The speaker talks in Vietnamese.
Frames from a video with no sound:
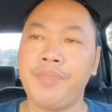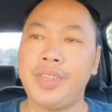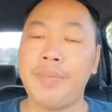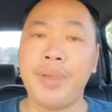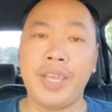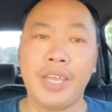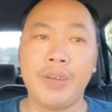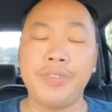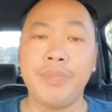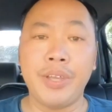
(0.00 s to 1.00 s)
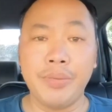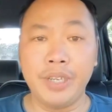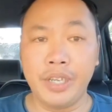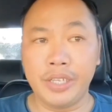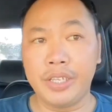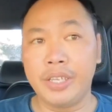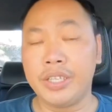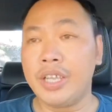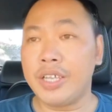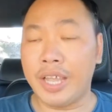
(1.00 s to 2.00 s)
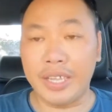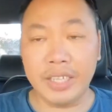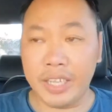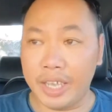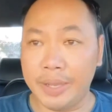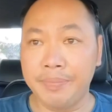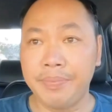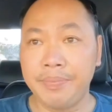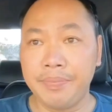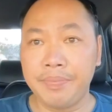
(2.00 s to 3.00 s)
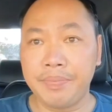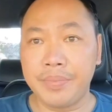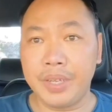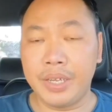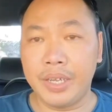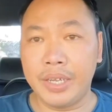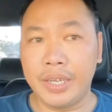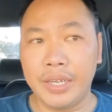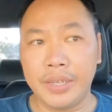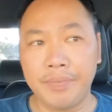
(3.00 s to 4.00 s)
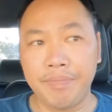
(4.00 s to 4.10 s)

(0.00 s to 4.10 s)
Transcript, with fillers: năm 2020 thì tất cả thiền am à,